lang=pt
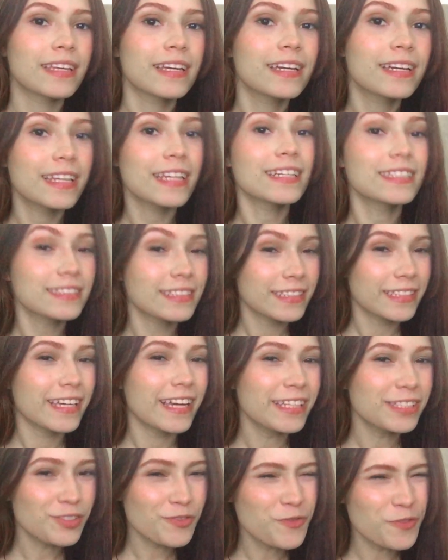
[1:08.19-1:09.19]
Tem criança que
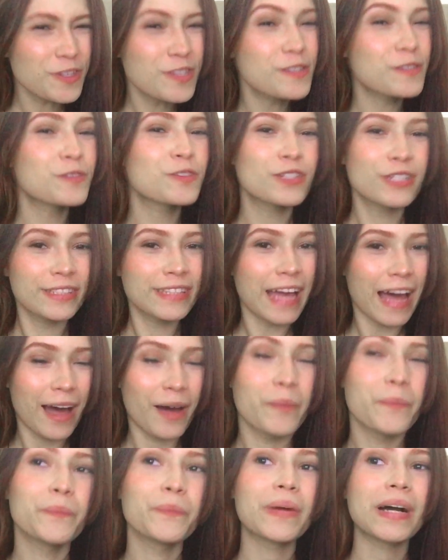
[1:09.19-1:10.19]
é difícil de
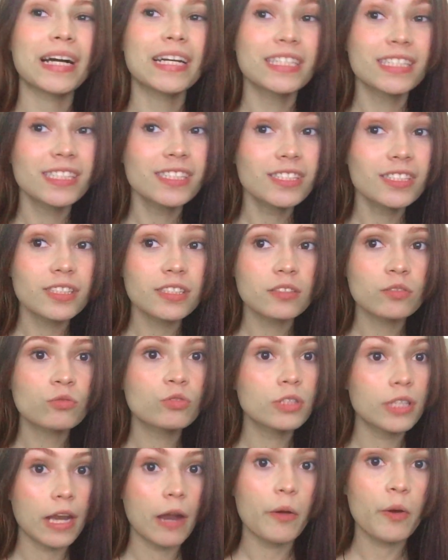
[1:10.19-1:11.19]
lidar. Mas,
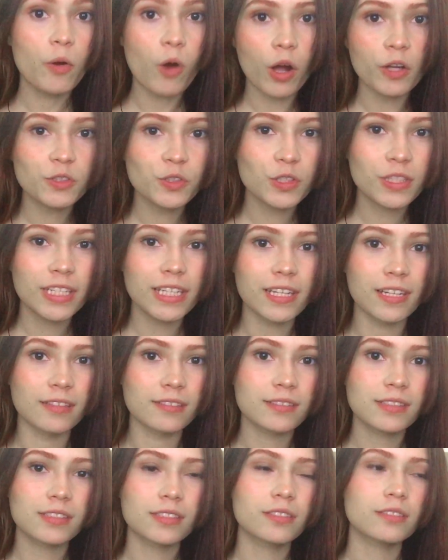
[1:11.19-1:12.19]
no geral, eu gosto de
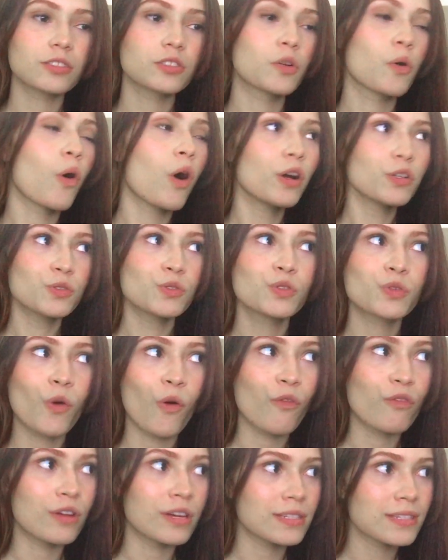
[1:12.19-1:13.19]
crianças, gosto de
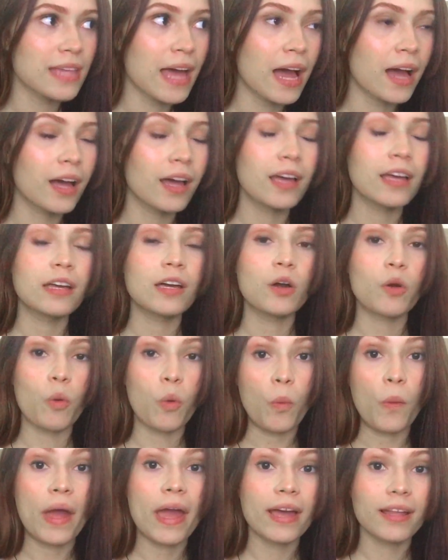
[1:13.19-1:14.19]
conversar
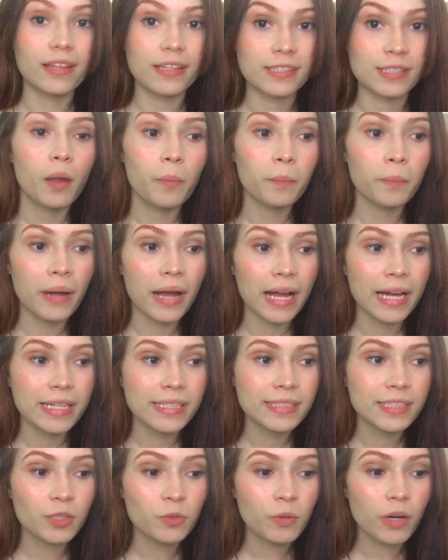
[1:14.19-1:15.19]
com elas.
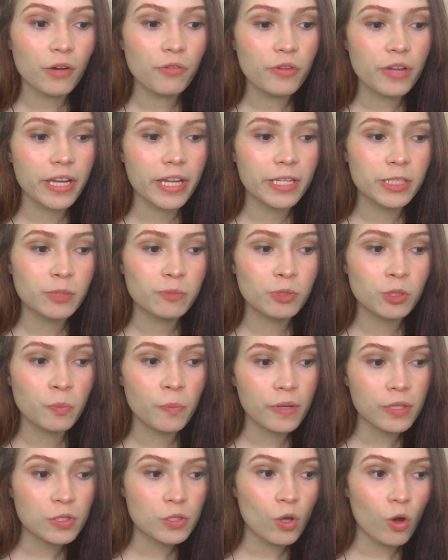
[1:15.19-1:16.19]
Mas eu nunca fui aquele tipo de
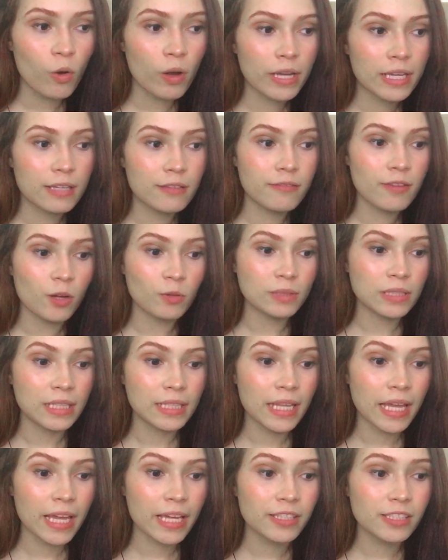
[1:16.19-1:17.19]
pessoa que vê um
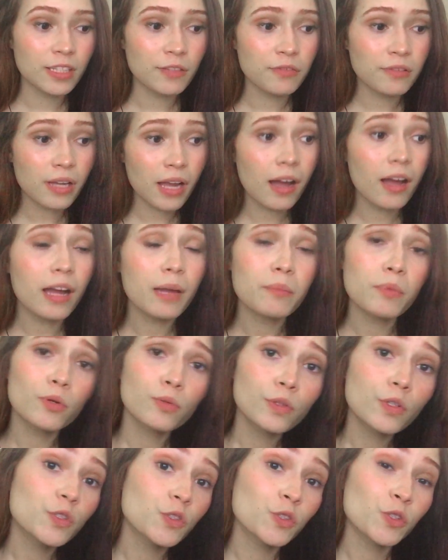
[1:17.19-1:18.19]
neném e já fica, ai
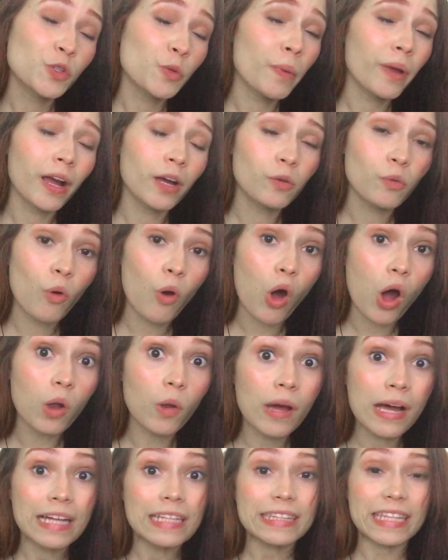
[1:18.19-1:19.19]
meu Deus, deixa eu pegar no colo.